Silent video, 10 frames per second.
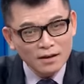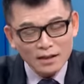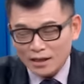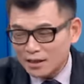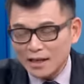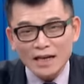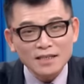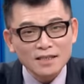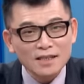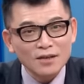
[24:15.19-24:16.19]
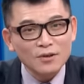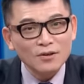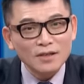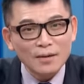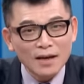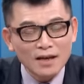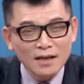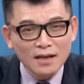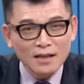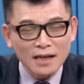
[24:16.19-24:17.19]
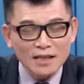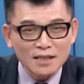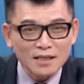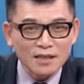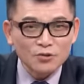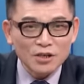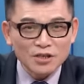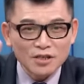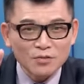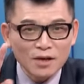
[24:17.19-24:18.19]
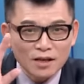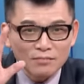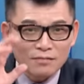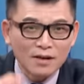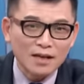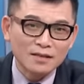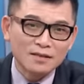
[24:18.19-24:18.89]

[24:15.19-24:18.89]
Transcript: 那你知道太极今年赚到啥？太极今年赚四块到五块。